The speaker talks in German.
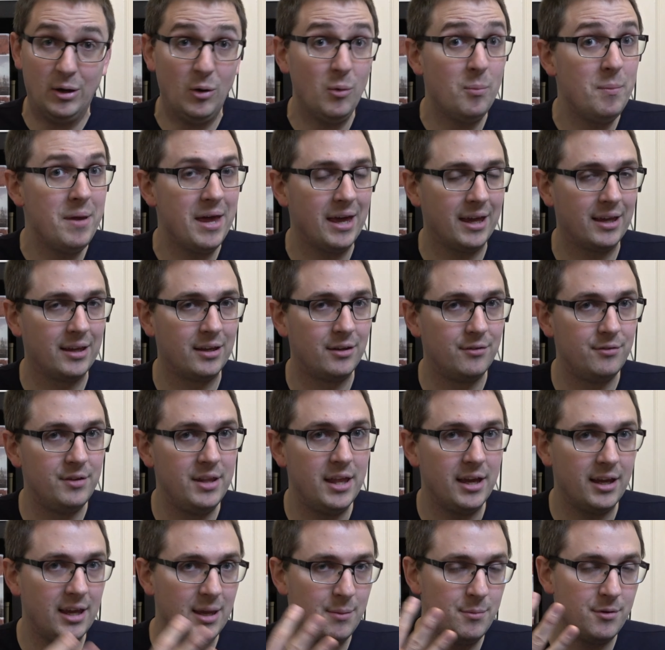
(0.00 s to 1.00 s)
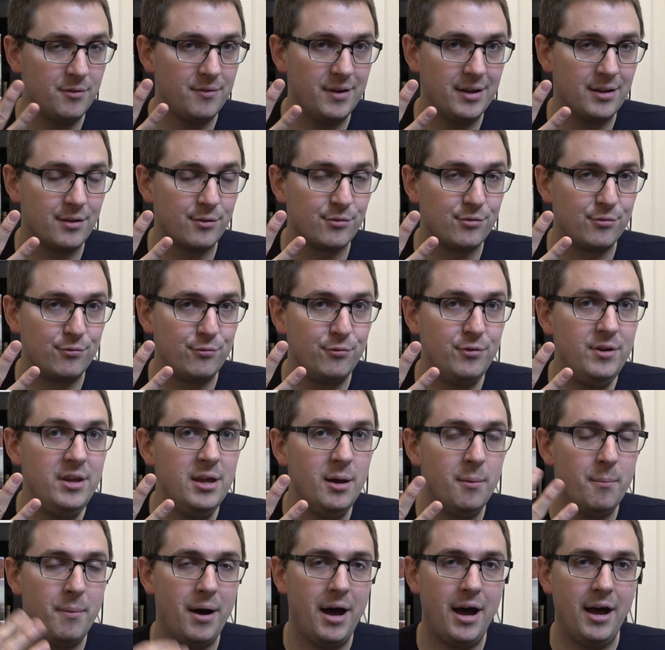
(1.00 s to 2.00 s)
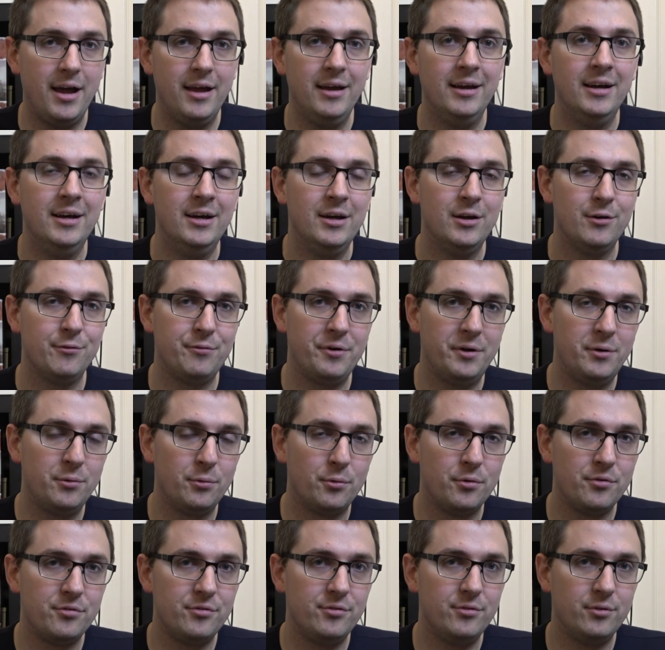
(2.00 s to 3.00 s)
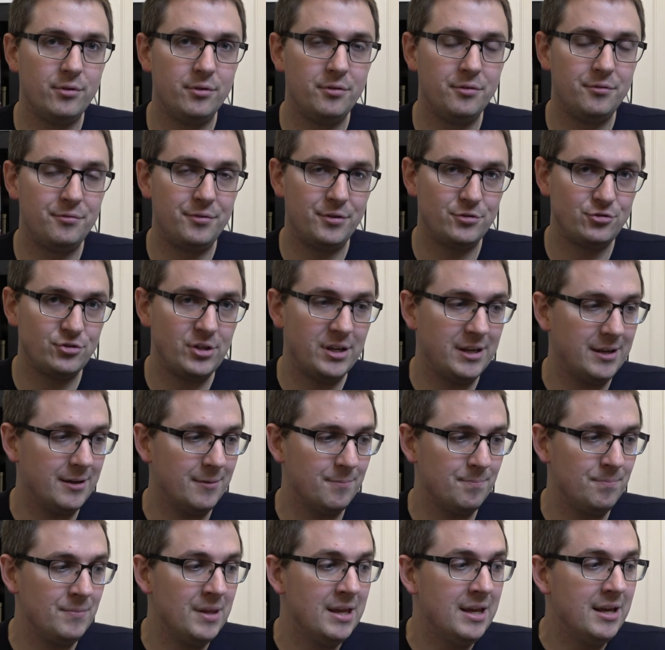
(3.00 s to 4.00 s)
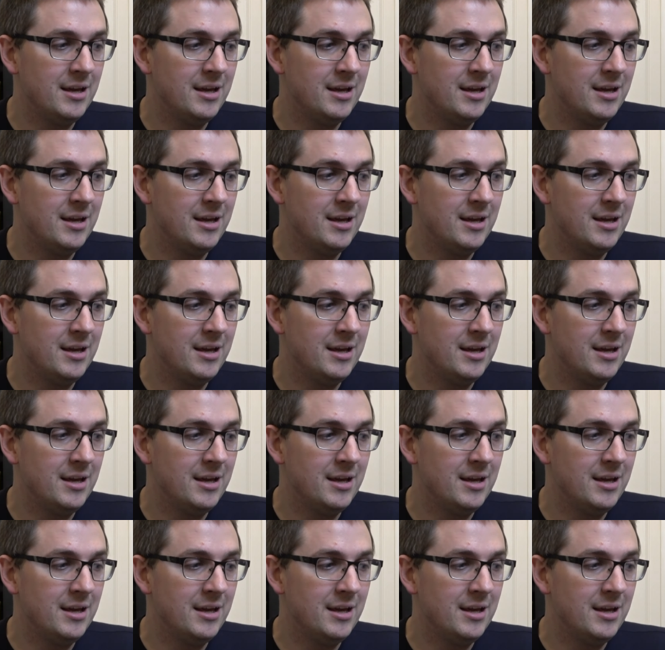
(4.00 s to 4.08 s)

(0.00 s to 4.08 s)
auch mehrere Gewinner geben. Ich werde es viermal verlosen und verschicken